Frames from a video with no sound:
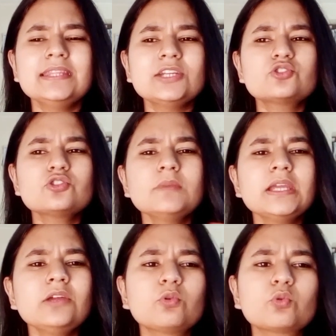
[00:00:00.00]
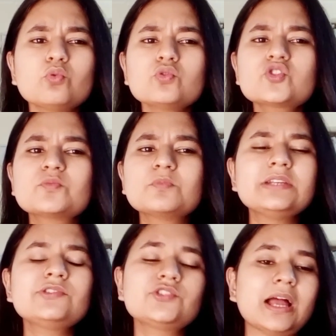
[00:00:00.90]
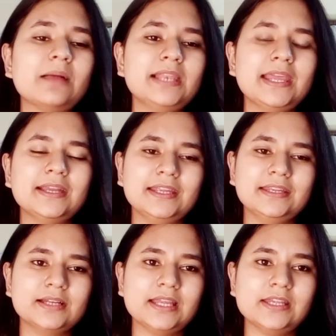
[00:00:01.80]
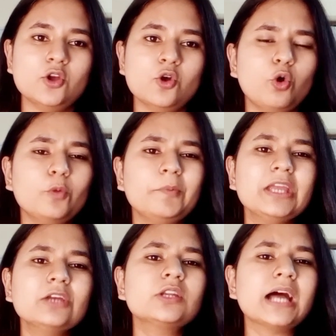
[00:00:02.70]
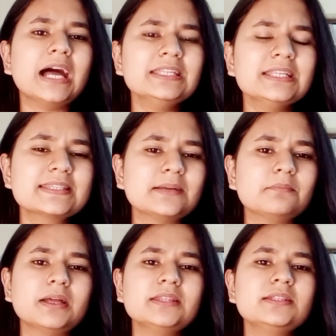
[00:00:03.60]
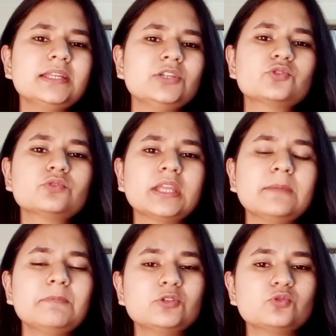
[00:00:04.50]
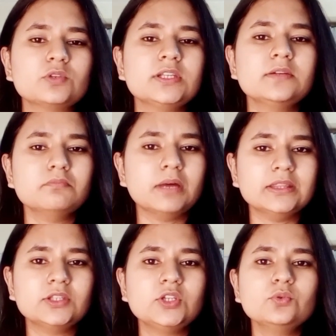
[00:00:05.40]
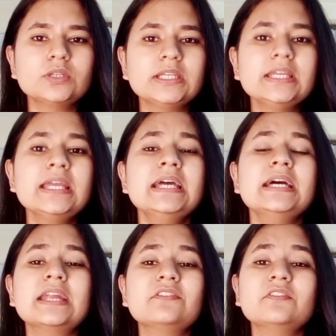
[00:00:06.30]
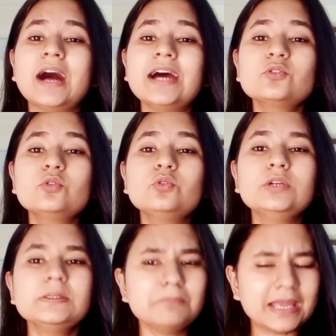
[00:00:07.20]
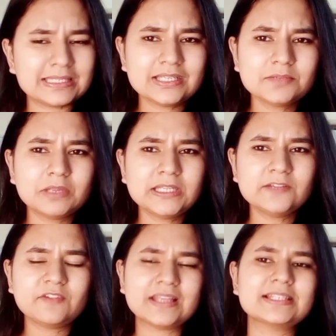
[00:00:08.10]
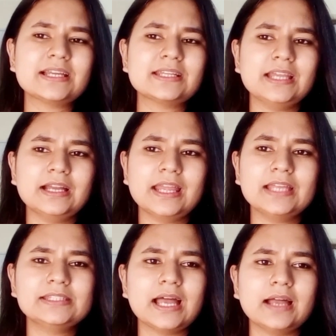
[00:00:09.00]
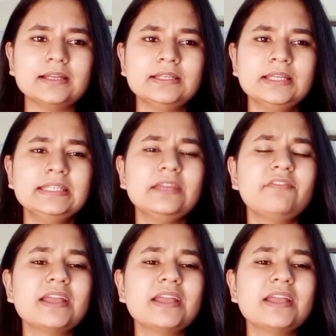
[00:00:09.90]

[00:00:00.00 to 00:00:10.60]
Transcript: इन देशों में रूस भी शामिल है कन्या ओबेक ओपेक और अन्य संबंध देशों के पेट्रोलियम मंत्रियों की रविवार को हुई बैठक में ये फैसला किया गया था ये